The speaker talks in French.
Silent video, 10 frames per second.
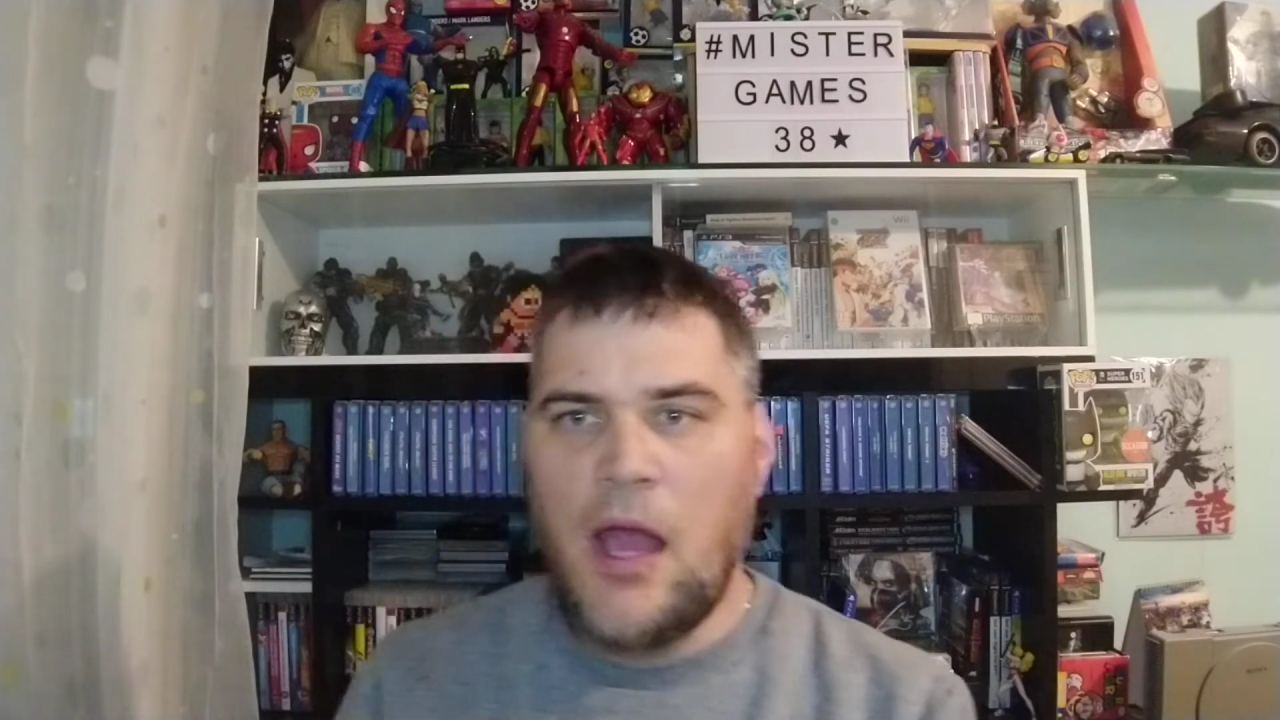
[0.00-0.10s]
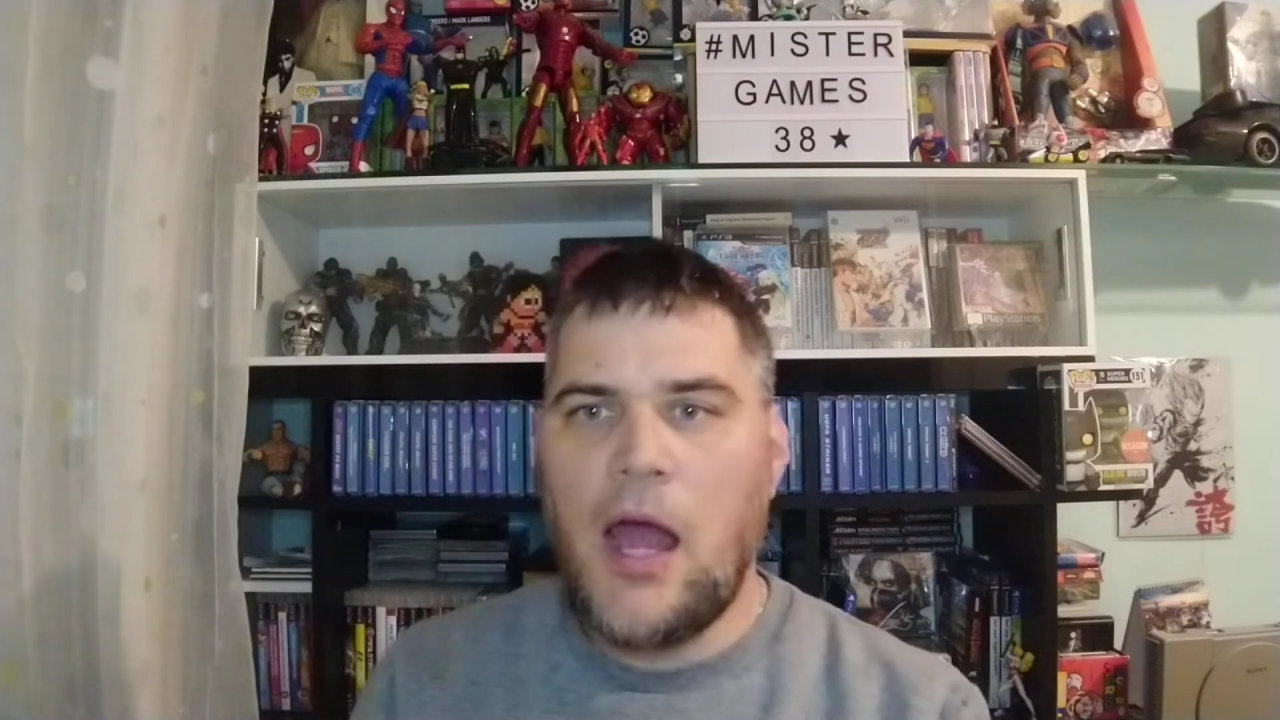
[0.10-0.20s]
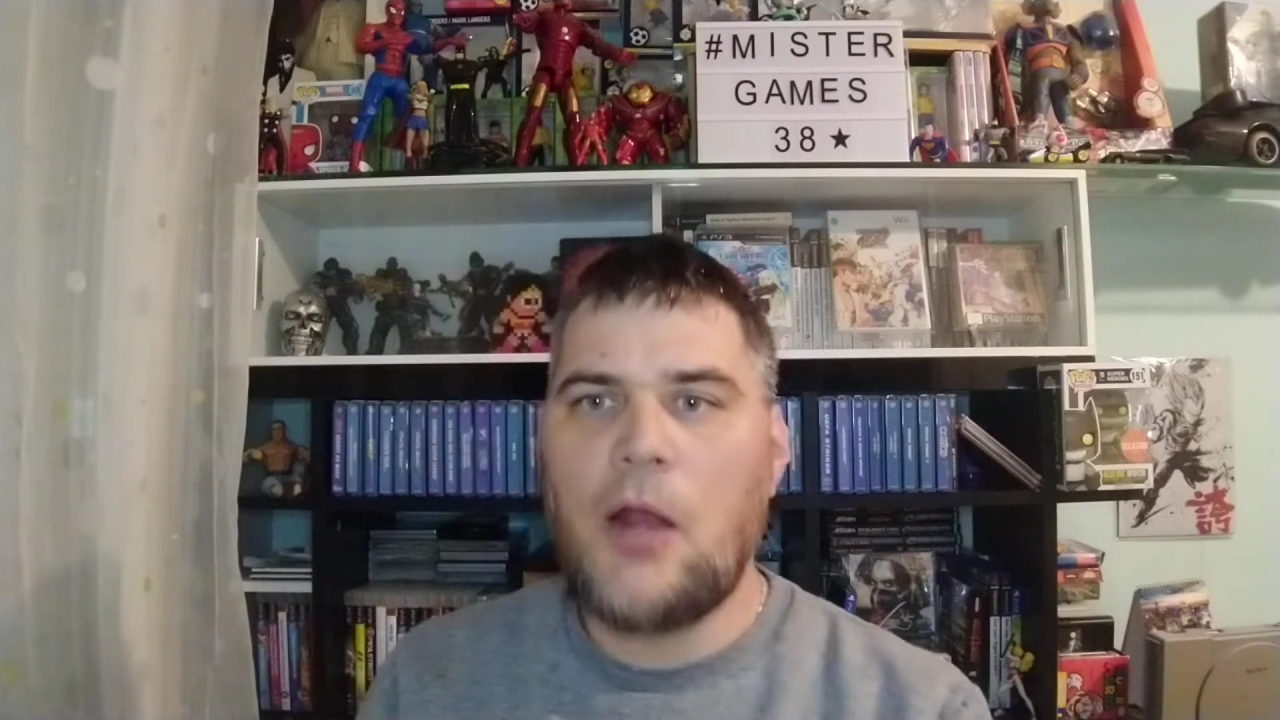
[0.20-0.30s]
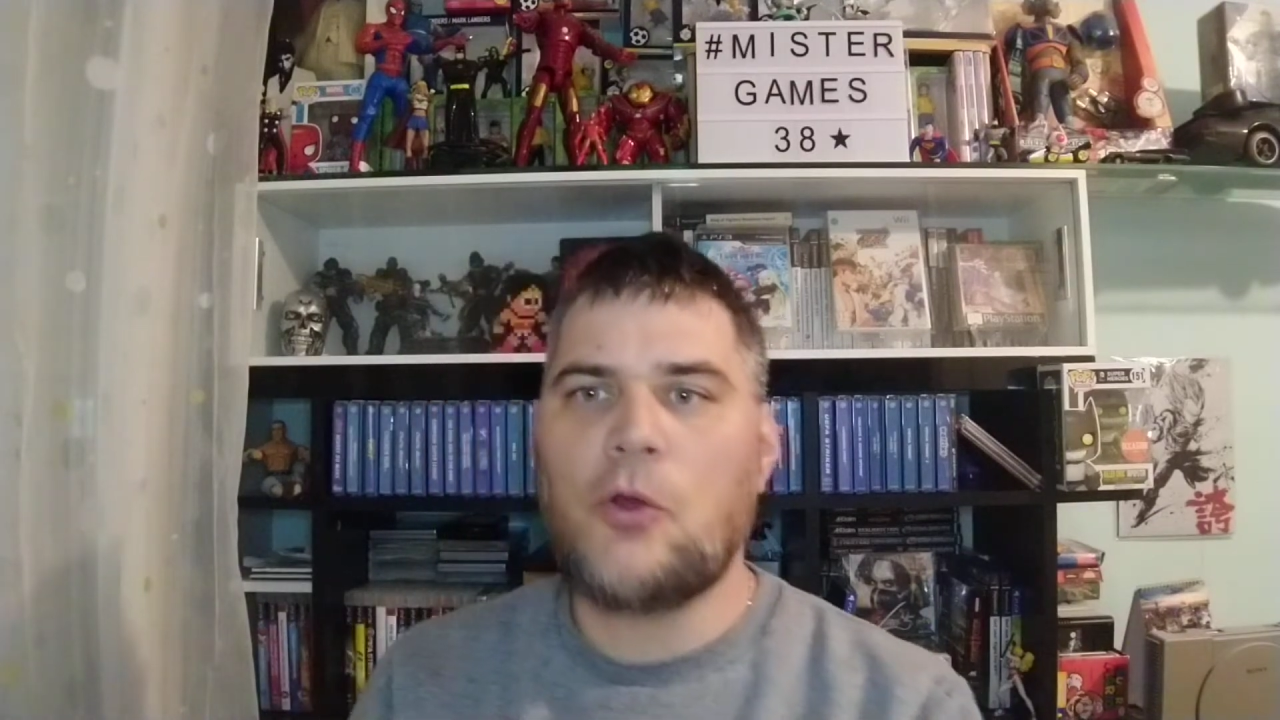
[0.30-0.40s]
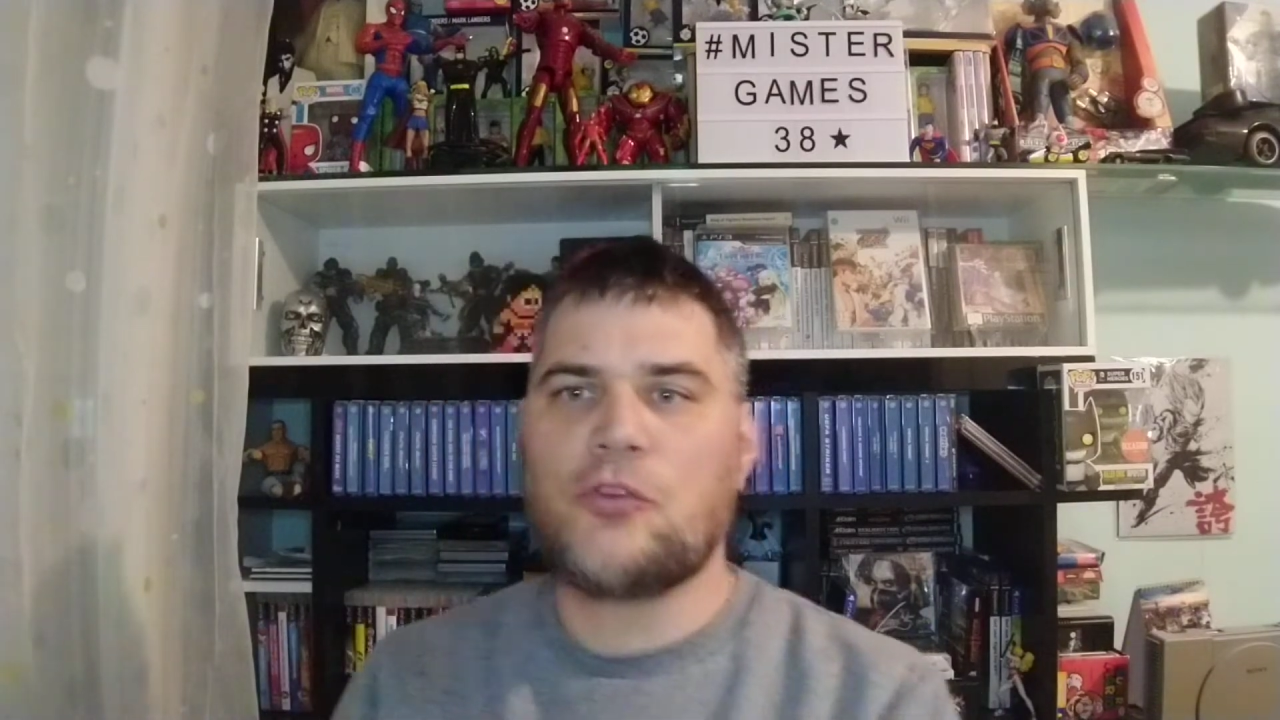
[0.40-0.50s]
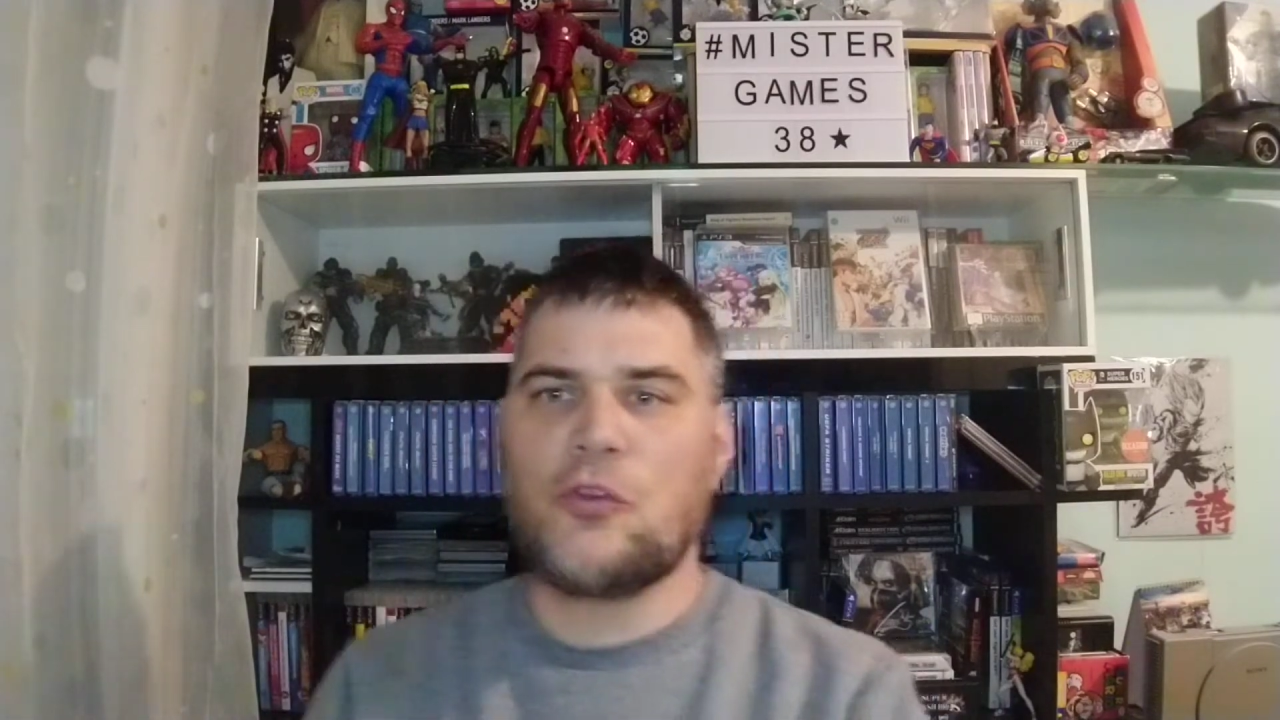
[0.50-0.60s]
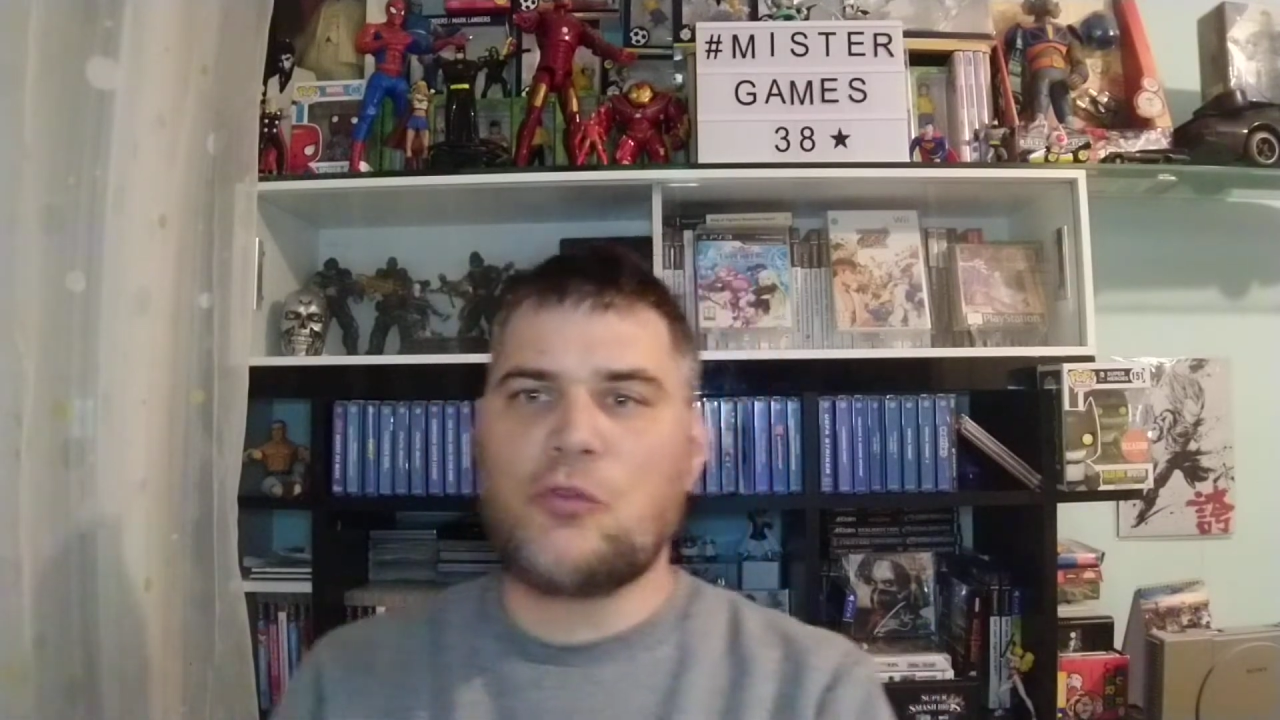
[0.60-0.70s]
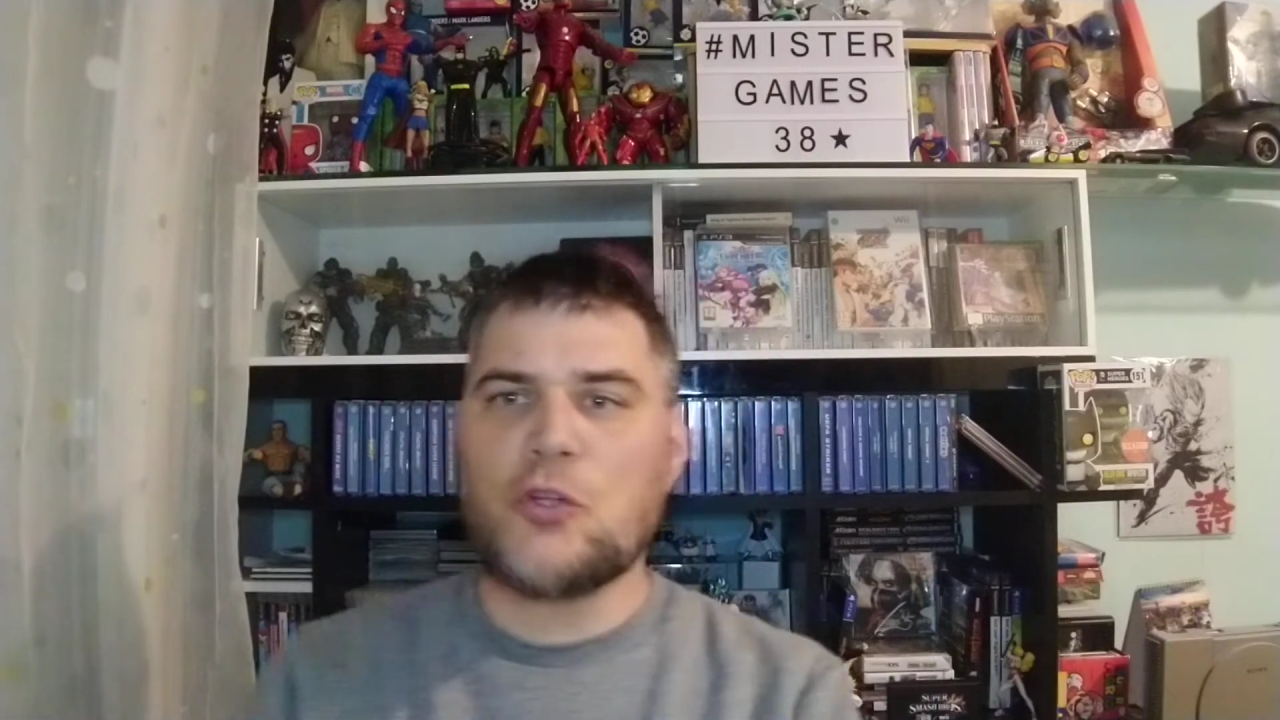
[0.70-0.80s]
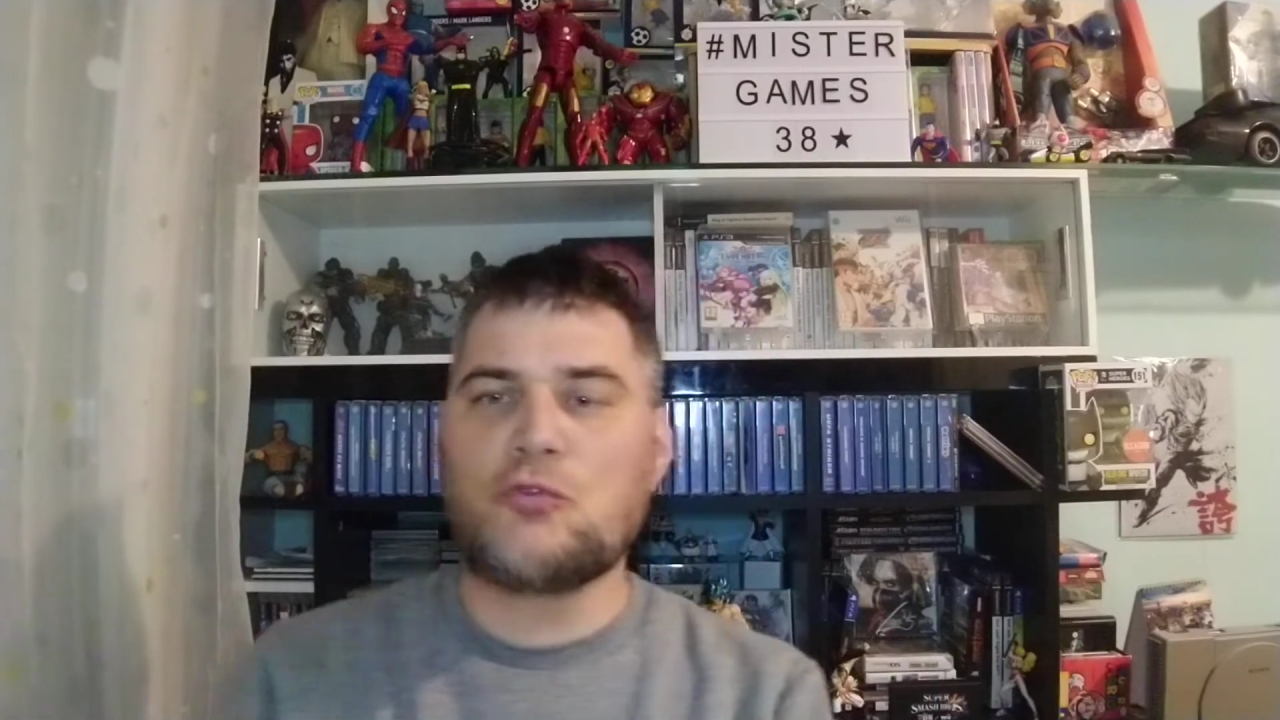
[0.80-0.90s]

Alors ce soir,